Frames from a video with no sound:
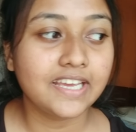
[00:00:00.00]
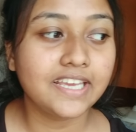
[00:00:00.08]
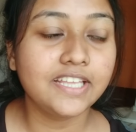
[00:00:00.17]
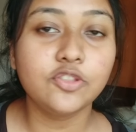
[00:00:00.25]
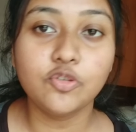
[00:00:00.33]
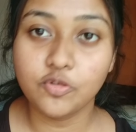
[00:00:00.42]

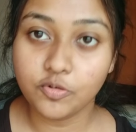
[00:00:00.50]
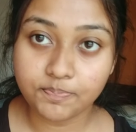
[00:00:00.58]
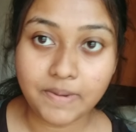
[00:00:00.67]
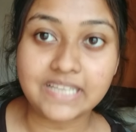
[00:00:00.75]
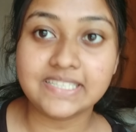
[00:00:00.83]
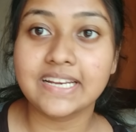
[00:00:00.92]
কিন্তু
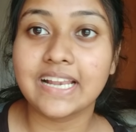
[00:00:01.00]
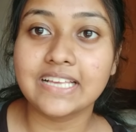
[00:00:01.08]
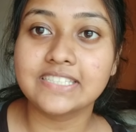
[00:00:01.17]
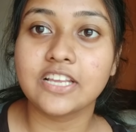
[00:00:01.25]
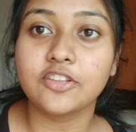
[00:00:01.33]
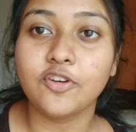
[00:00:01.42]
পাশের
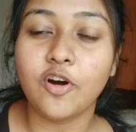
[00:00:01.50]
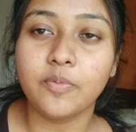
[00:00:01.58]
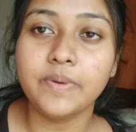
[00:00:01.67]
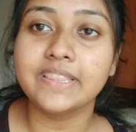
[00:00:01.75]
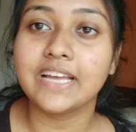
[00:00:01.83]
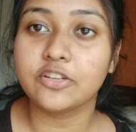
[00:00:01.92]
ক্লাসটা তো
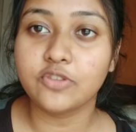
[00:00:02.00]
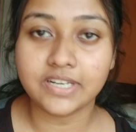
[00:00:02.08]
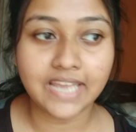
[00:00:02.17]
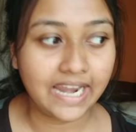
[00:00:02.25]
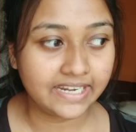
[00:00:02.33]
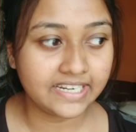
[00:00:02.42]
হবে তার
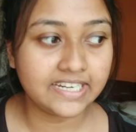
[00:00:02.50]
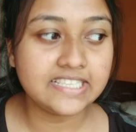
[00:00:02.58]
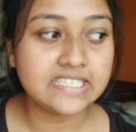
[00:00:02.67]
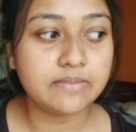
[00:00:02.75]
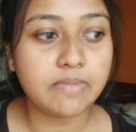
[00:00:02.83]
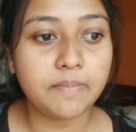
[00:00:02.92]
সাথে
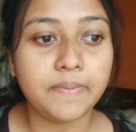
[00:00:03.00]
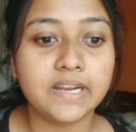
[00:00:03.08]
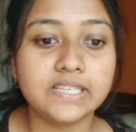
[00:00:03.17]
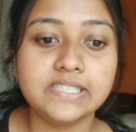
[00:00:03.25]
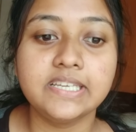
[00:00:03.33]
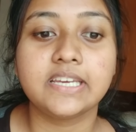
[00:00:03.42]
অ্যাটেন্ডেন্সের ব্যাপার
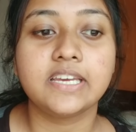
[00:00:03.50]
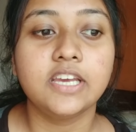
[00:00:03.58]
আছে